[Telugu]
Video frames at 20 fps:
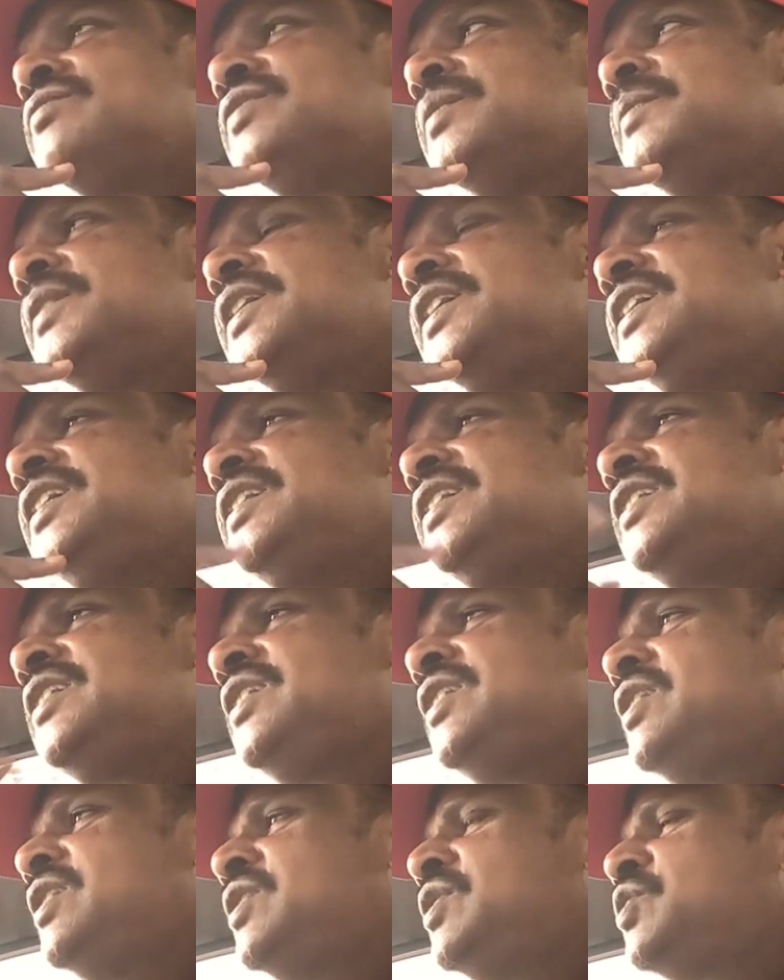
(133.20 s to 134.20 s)
ద మనీ
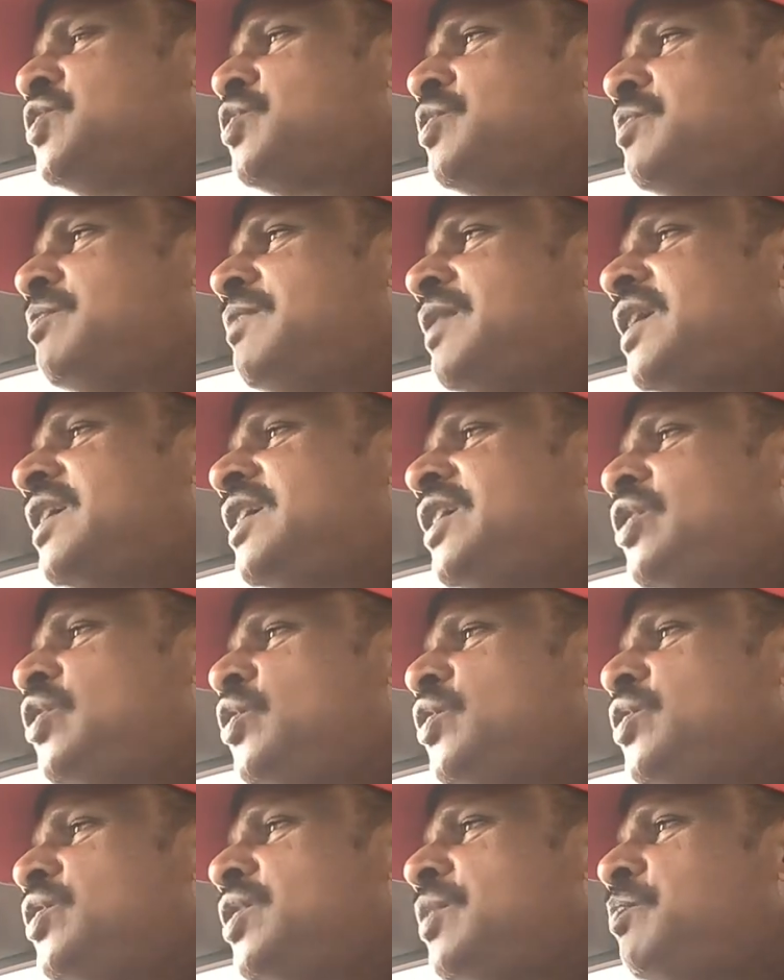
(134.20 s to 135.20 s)
సో మార్కెట్లో